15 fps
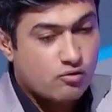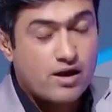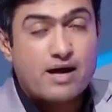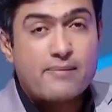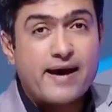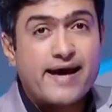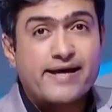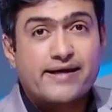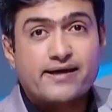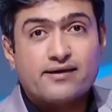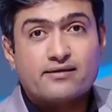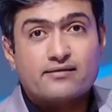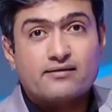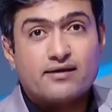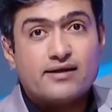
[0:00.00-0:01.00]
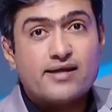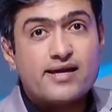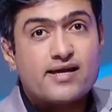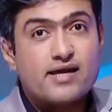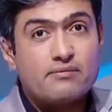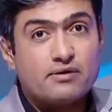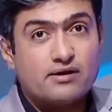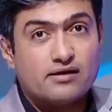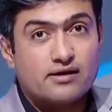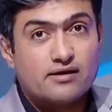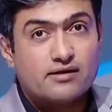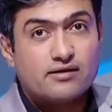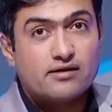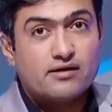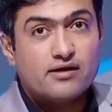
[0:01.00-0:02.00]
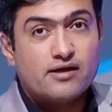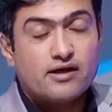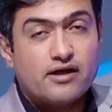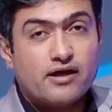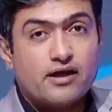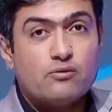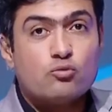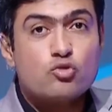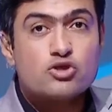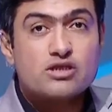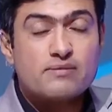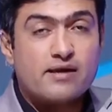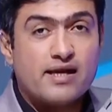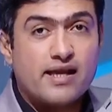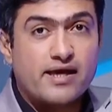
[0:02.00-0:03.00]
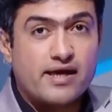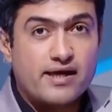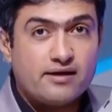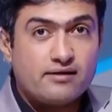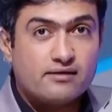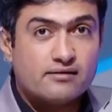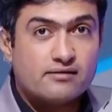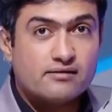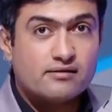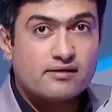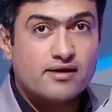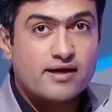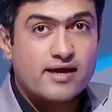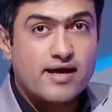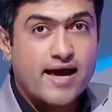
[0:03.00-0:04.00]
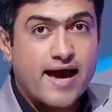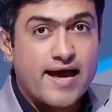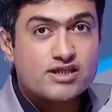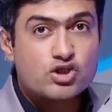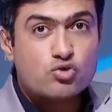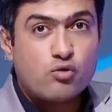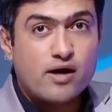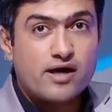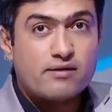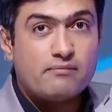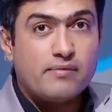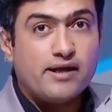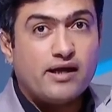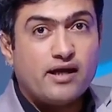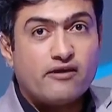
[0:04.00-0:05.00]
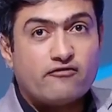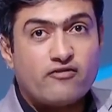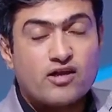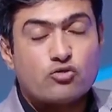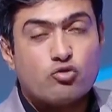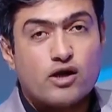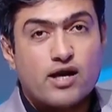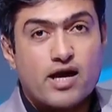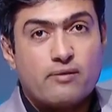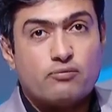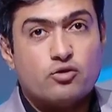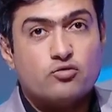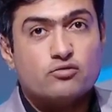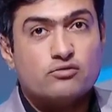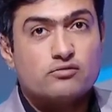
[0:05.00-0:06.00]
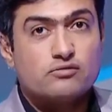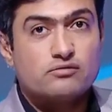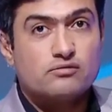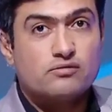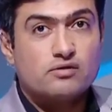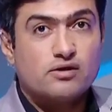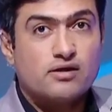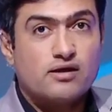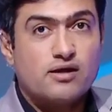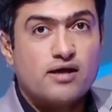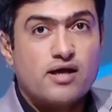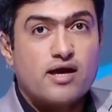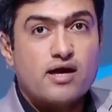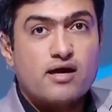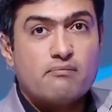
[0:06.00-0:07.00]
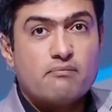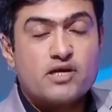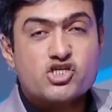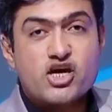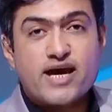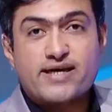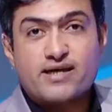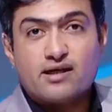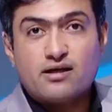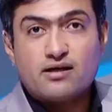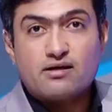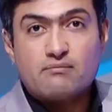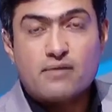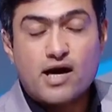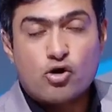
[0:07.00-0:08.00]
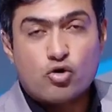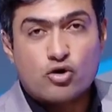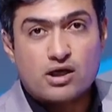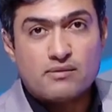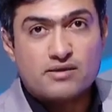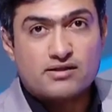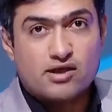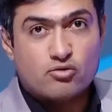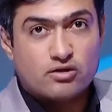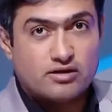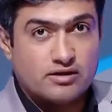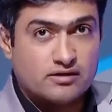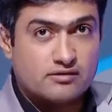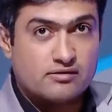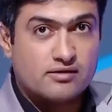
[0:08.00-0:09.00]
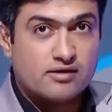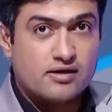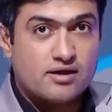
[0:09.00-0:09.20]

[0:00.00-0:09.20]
وانا باكد للجميع الموسم اللي جاي اسوا من اللي فات واللي قبله مشاكل مع الحكام الدوليين